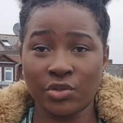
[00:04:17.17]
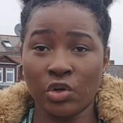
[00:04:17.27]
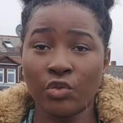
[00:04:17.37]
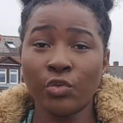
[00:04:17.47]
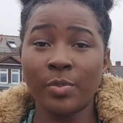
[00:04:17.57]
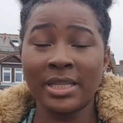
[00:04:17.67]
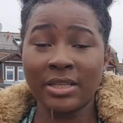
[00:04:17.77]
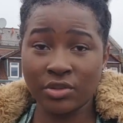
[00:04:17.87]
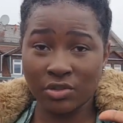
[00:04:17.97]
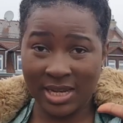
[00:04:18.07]
Donc, vous prenez
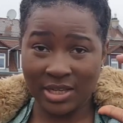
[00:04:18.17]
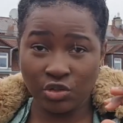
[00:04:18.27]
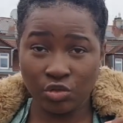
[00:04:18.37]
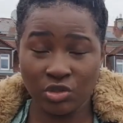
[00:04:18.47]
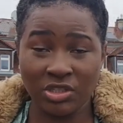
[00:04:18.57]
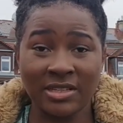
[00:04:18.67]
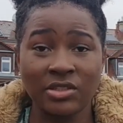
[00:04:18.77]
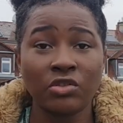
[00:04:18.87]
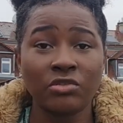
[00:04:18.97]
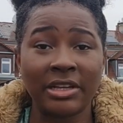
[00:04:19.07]
votre lettre de
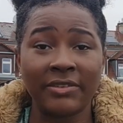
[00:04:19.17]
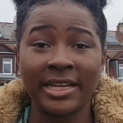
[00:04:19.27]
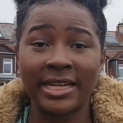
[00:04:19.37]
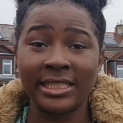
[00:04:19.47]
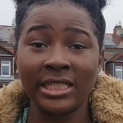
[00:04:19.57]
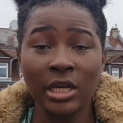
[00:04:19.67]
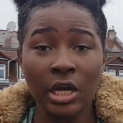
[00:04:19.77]
motivation que vous avez écrit,